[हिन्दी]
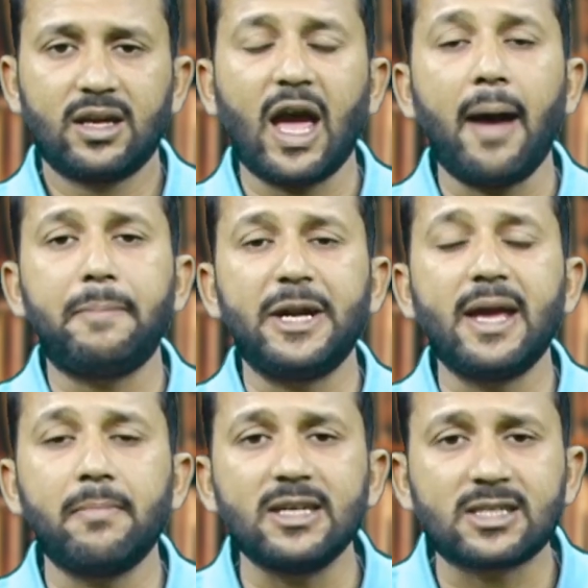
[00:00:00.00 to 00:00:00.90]
क्या
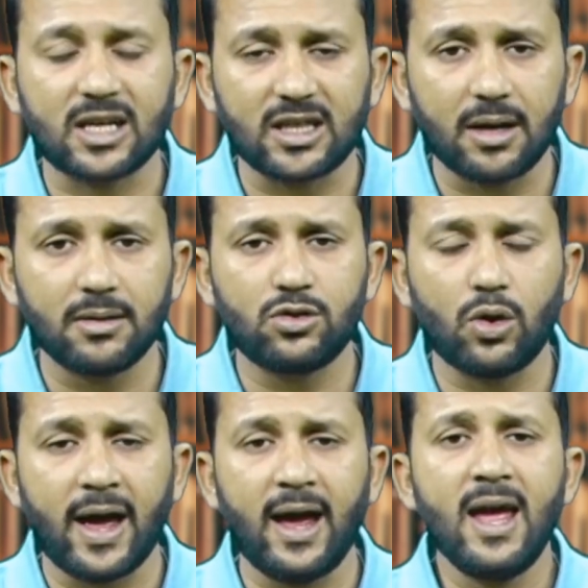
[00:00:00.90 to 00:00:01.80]
पीडीएम इस कदर जो
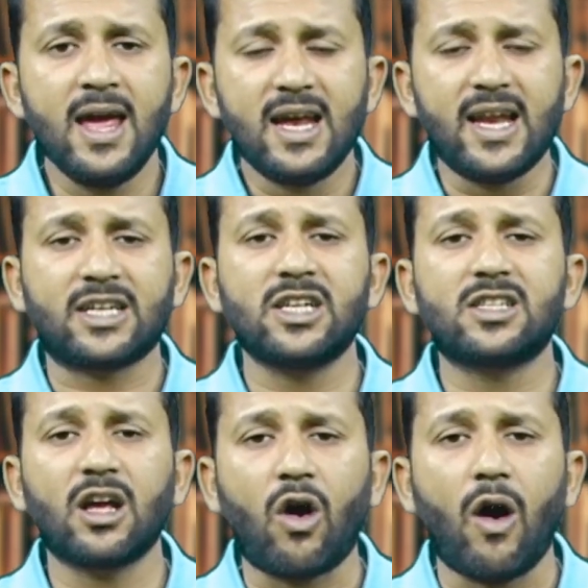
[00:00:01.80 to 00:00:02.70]
है इलेक्शन
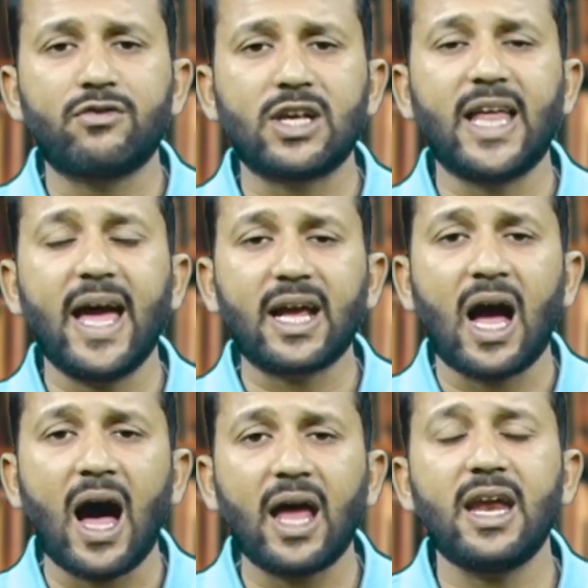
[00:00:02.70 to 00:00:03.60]
से खौफ ज़्यादा है कि
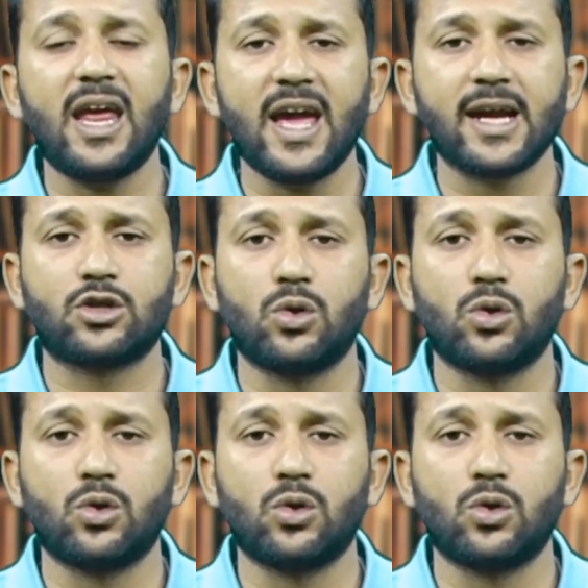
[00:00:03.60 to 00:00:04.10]
हर एक